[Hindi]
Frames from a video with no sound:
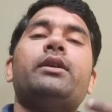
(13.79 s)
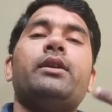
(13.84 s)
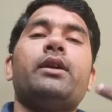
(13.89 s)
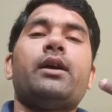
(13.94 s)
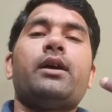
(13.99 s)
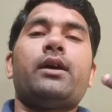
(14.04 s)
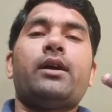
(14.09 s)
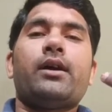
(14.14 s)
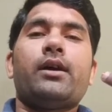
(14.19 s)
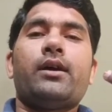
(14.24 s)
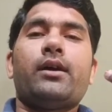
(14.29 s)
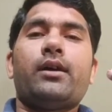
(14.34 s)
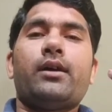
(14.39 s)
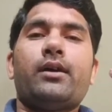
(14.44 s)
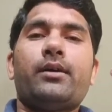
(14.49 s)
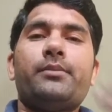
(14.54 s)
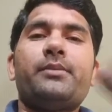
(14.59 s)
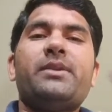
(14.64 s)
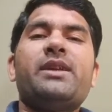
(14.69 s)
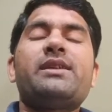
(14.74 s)
या
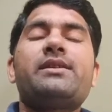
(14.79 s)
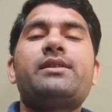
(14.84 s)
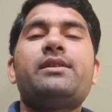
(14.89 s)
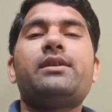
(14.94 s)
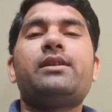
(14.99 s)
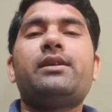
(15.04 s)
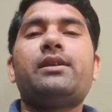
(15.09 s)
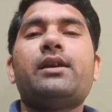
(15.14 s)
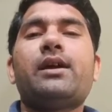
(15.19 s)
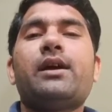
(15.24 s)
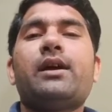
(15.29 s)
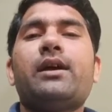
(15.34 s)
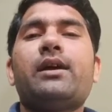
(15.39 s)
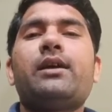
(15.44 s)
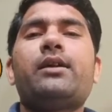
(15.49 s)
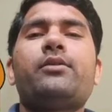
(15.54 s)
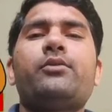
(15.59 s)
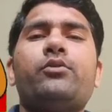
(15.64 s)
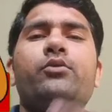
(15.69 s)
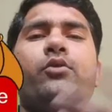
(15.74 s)
बीएससी किया
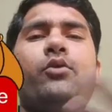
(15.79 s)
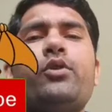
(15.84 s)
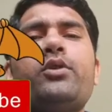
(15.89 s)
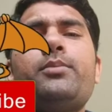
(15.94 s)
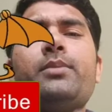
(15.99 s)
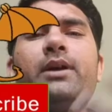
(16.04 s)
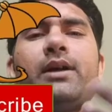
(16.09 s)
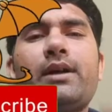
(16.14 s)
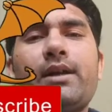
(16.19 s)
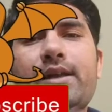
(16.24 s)
है कोई भी